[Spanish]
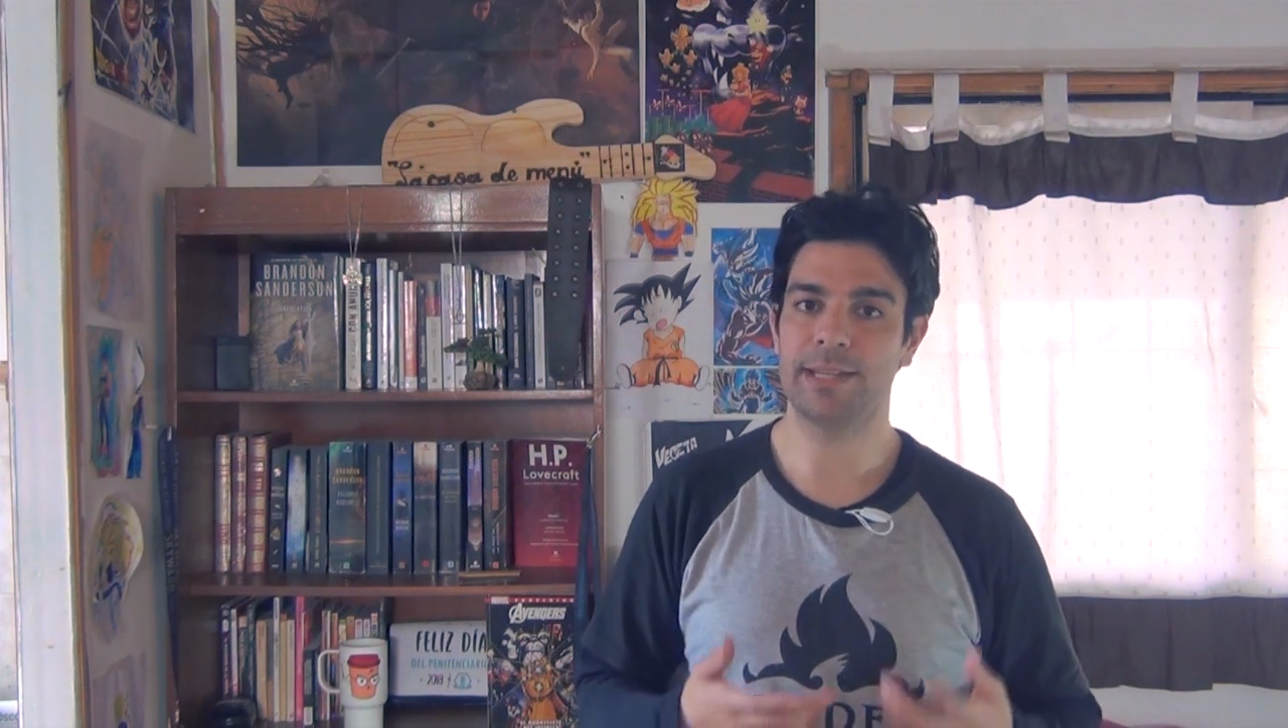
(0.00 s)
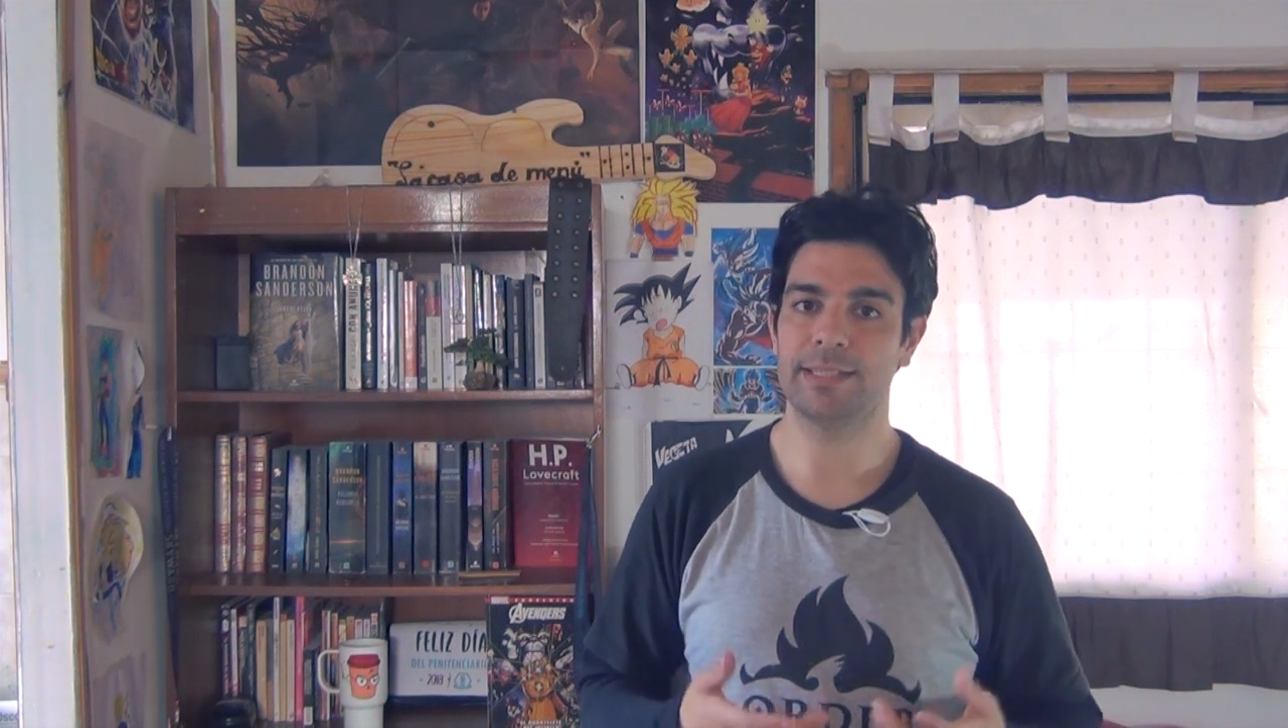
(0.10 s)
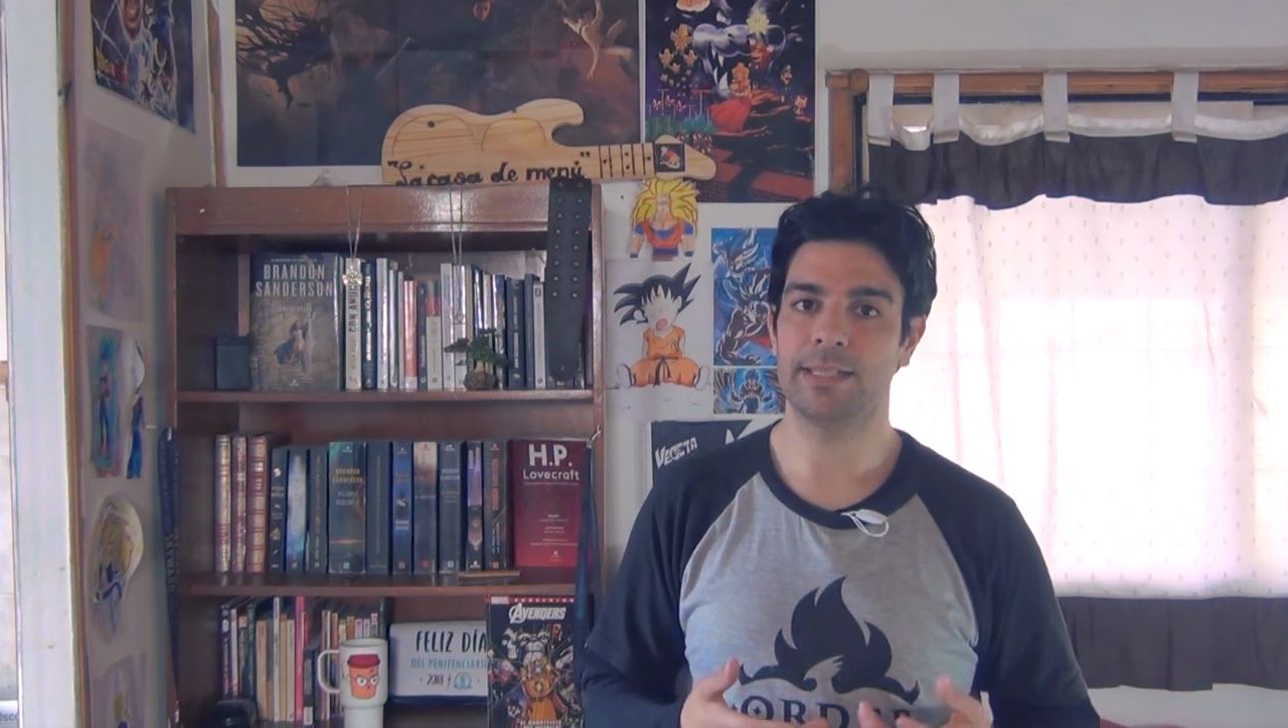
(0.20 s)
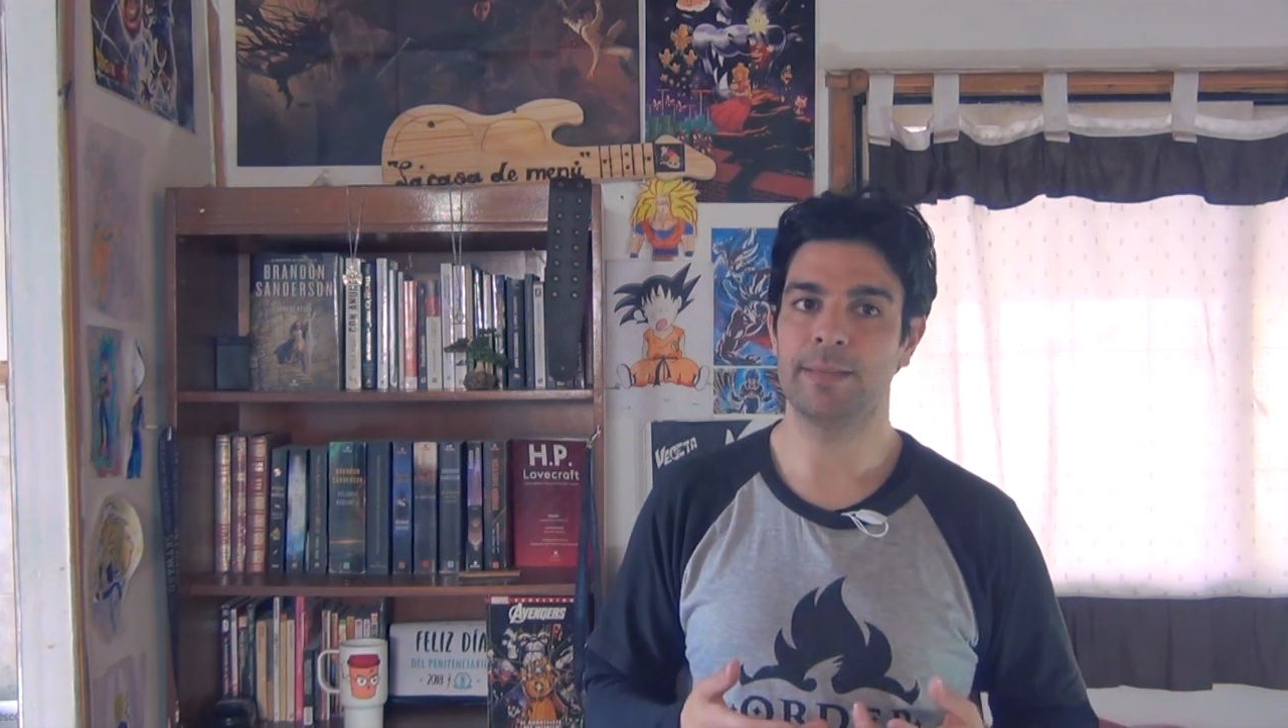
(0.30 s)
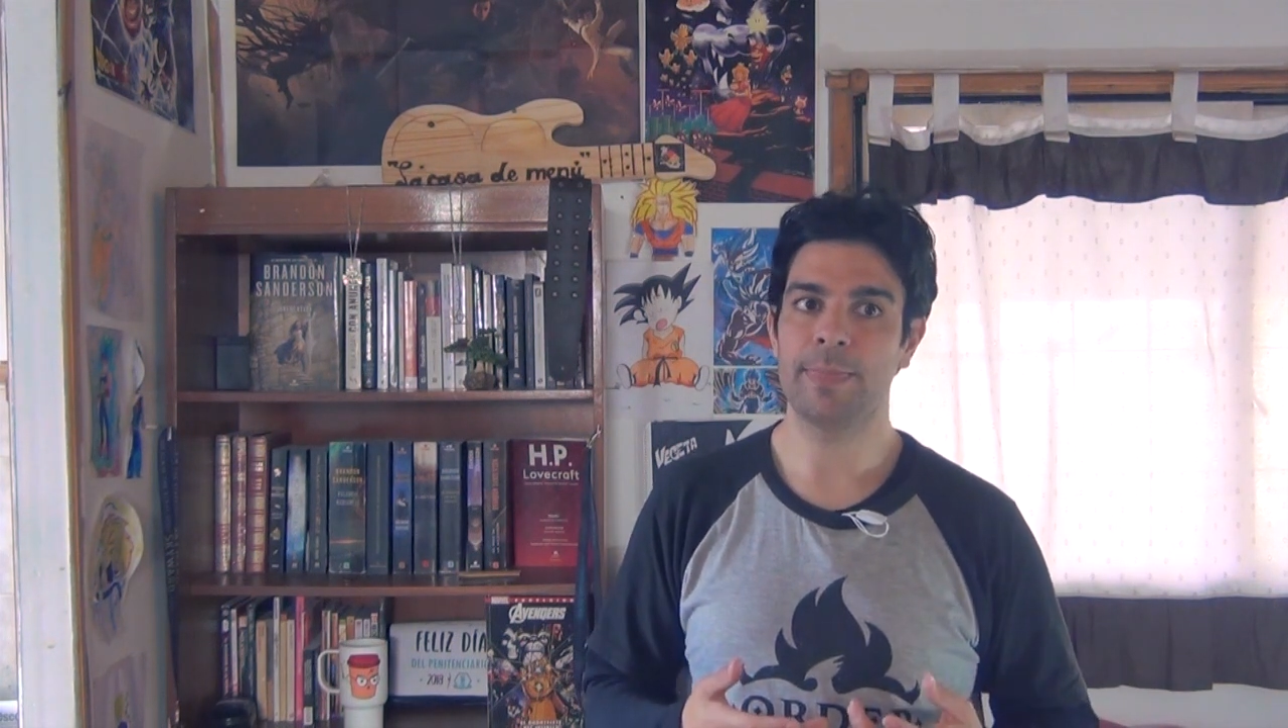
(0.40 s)
me
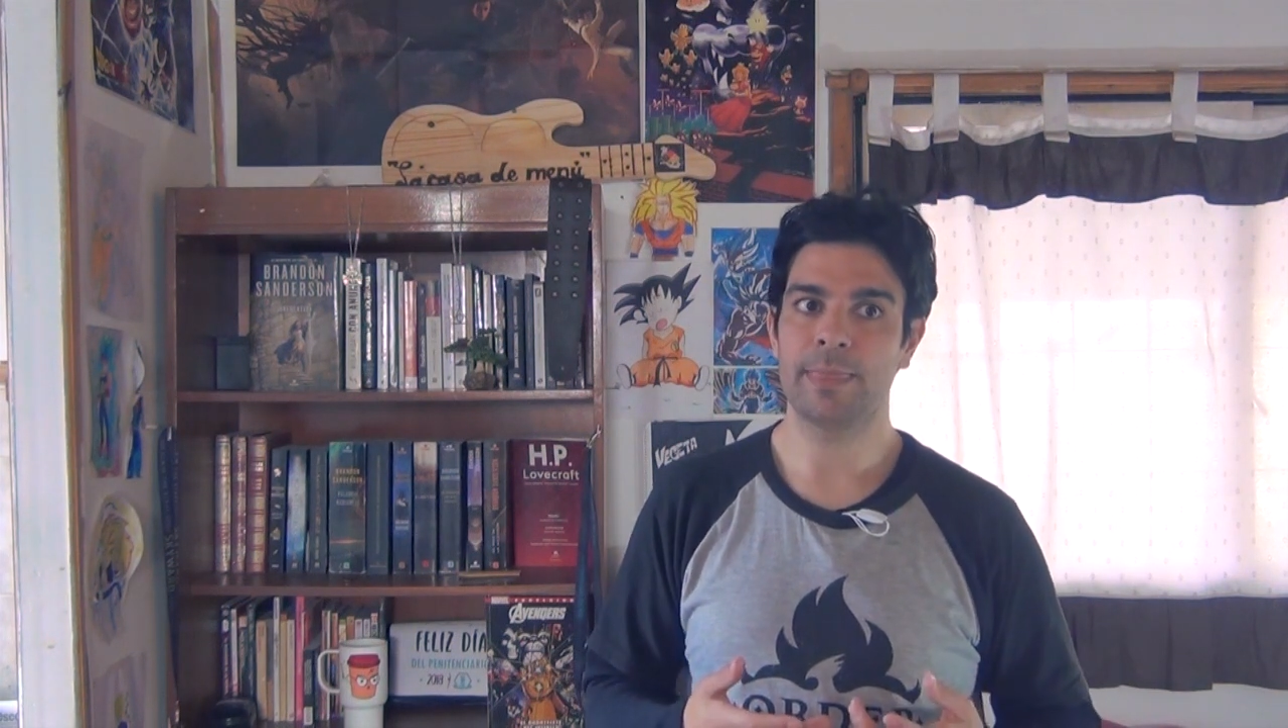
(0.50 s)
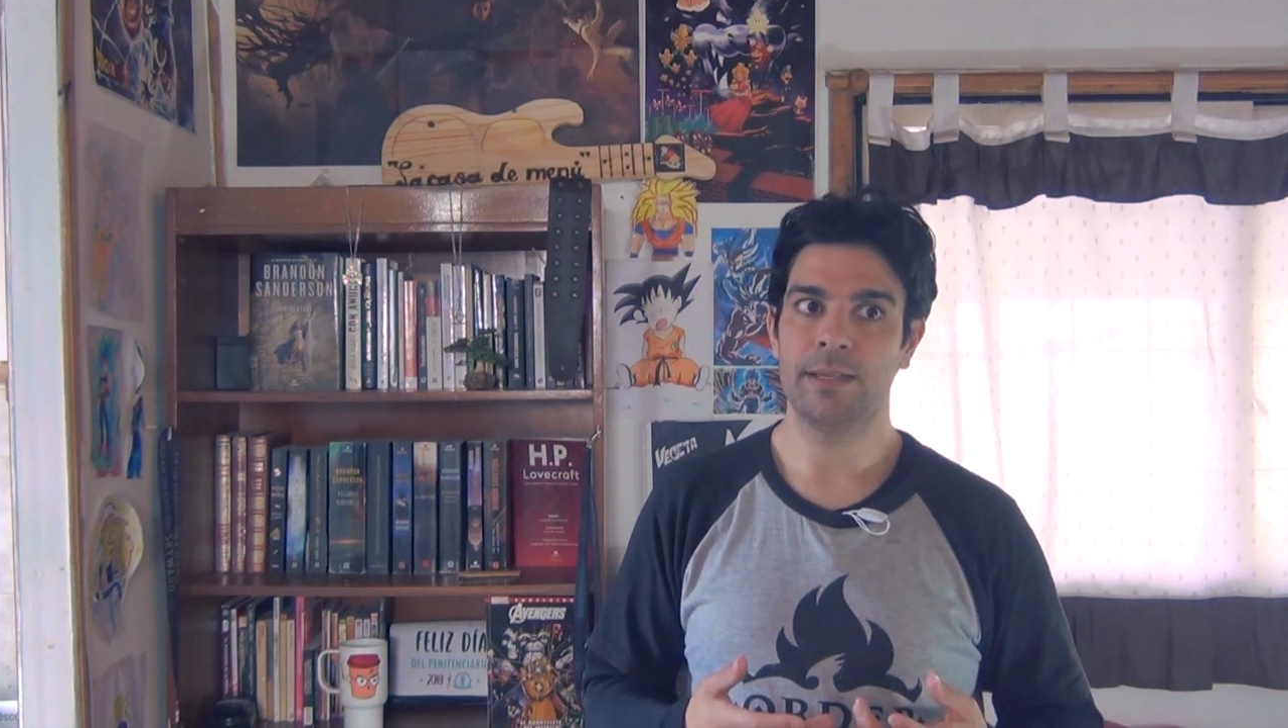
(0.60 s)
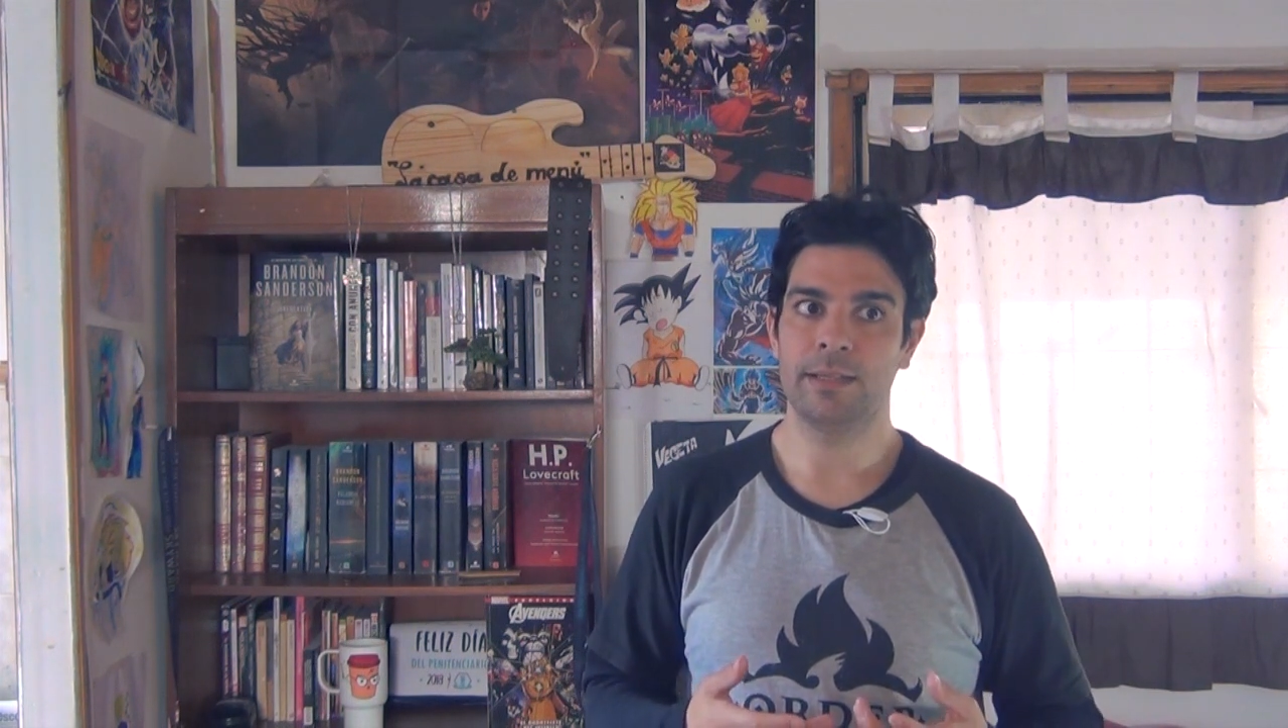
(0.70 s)
parece